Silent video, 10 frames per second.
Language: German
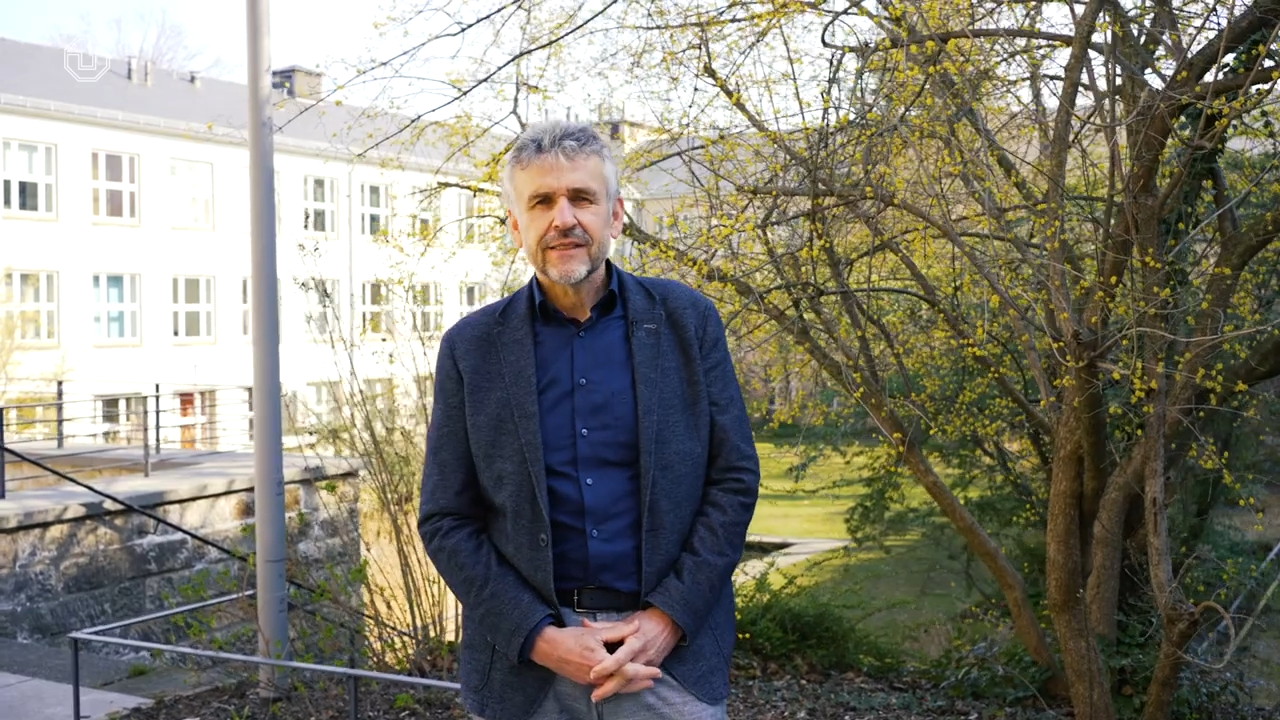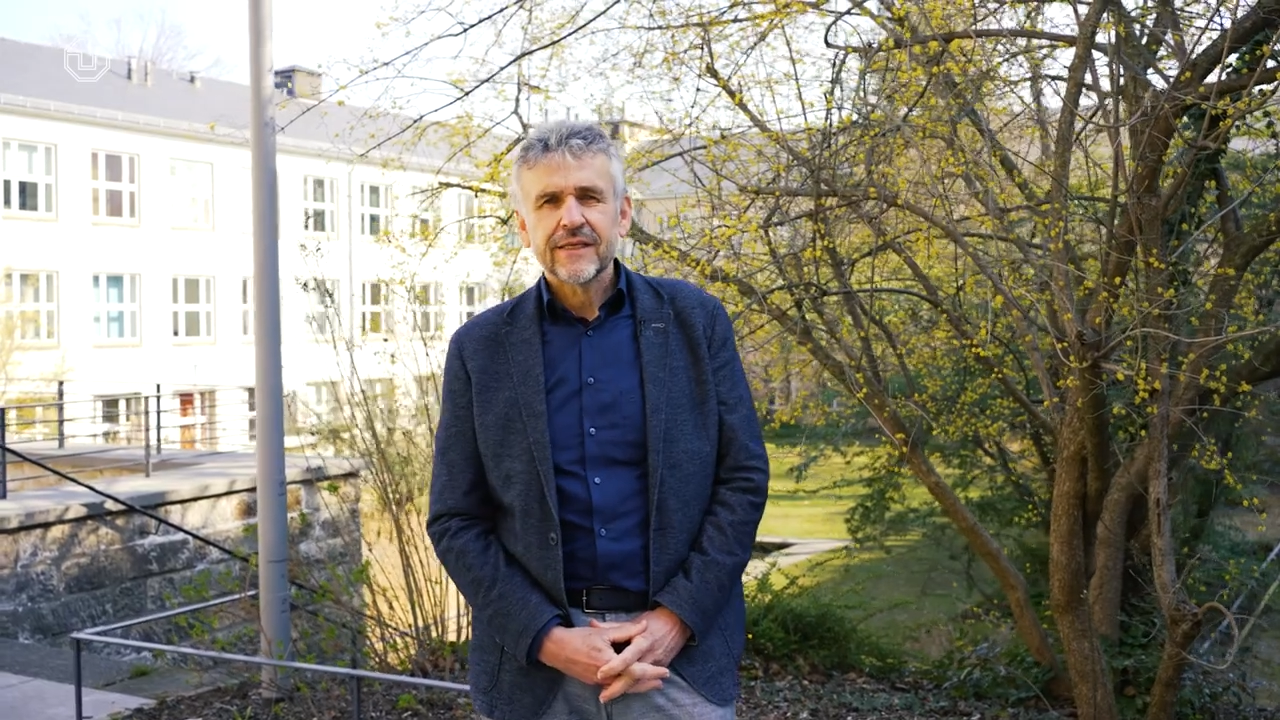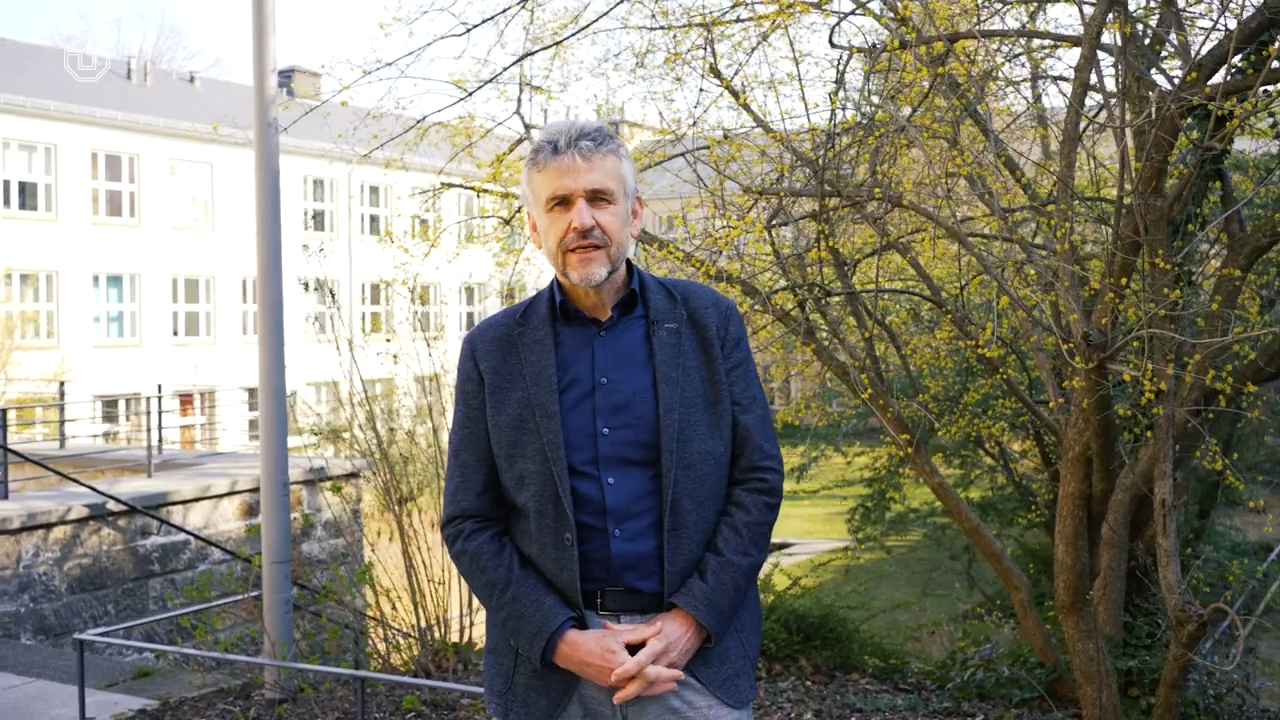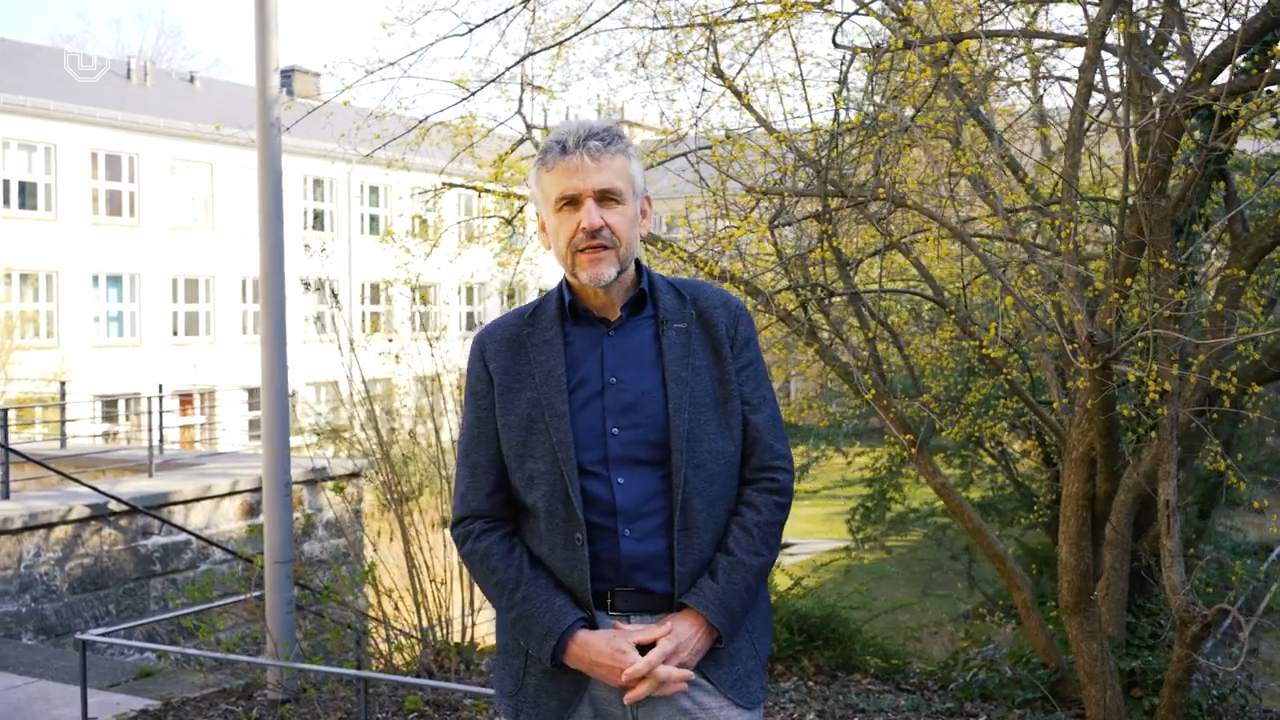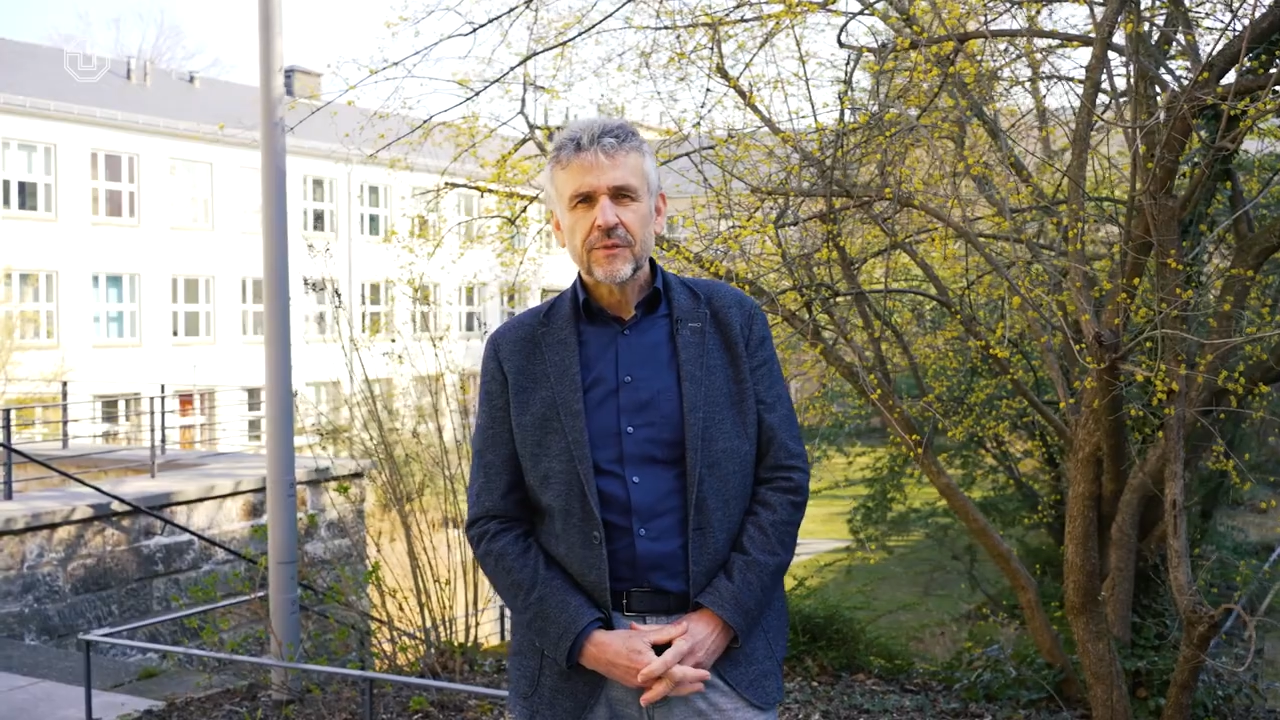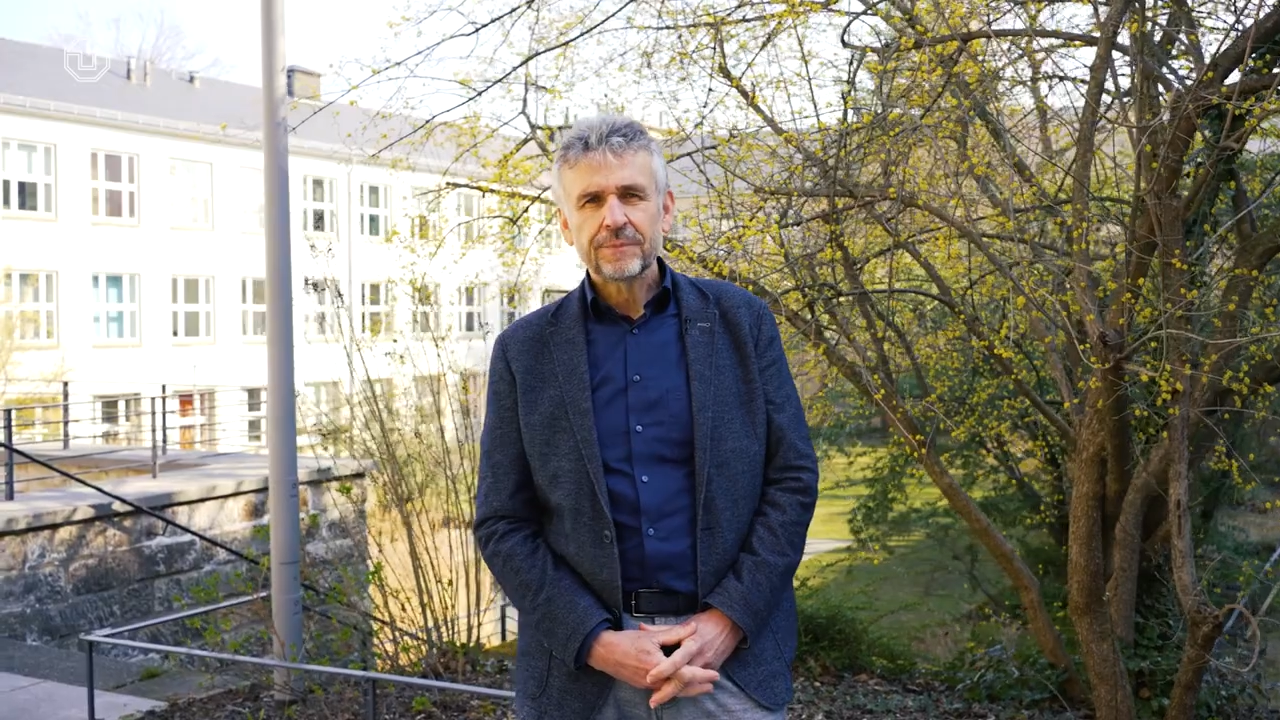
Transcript: in der